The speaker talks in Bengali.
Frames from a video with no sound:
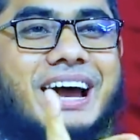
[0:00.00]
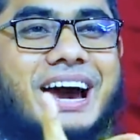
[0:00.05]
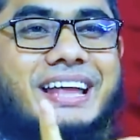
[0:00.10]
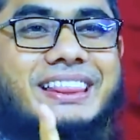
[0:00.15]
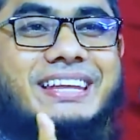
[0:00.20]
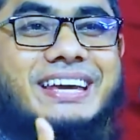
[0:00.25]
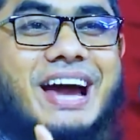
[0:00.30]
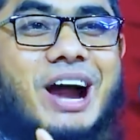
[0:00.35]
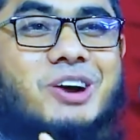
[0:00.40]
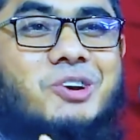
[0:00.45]

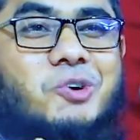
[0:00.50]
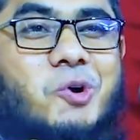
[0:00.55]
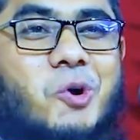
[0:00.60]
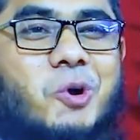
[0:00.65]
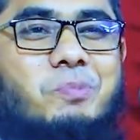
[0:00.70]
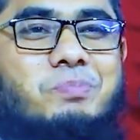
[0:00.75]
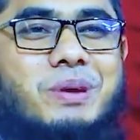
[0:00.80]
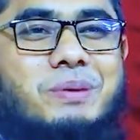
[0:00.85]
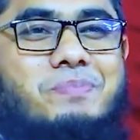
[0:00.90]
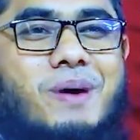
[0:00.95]
টাকা দিয়া
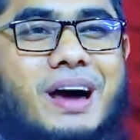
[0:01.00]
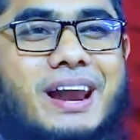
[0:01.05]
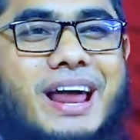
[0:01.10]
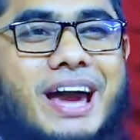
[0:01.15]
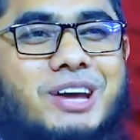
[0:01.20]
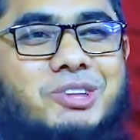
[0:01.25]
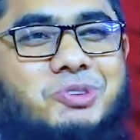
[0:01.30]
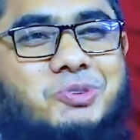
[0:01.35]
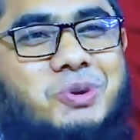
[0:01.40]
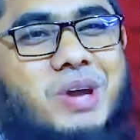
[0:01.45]
কর্মী
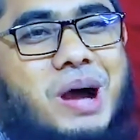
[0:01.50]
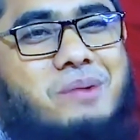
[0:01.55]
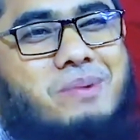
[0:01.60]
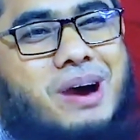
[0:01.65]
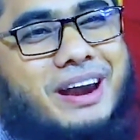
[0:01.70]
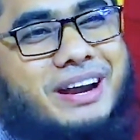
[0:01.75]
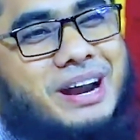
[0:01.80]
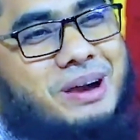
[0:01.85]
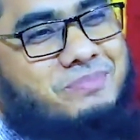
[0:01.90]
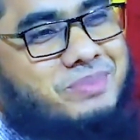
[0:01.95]
বানাই তুই
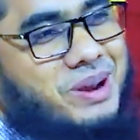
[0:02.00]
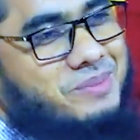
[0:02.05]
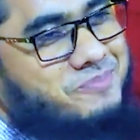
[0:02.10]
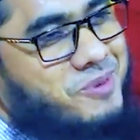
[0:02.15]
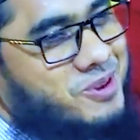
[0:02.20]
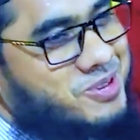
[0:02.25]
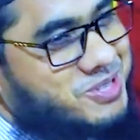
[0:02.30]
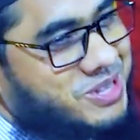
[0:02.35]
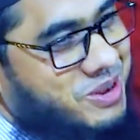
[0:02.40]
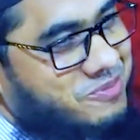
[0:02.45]
আমার নামটা
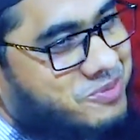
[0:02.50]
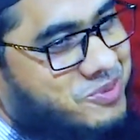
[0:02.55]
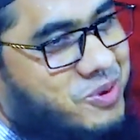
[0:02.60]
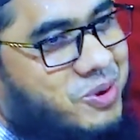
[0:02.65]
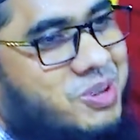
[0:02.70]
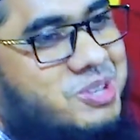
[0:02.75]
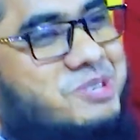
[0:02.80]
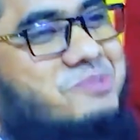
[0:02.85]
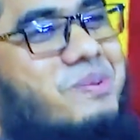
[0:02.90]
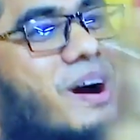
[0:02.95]
প্রস্তাব
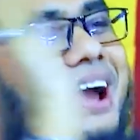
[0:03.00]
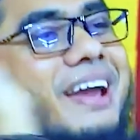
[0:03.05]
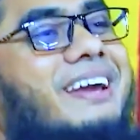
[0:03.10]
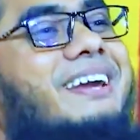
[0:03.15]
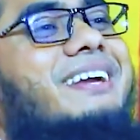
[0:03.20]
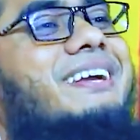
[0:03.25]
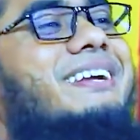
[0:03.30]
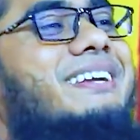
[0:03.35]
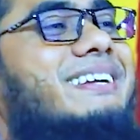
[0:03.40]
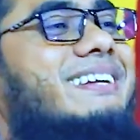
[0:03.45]
করিস ভাই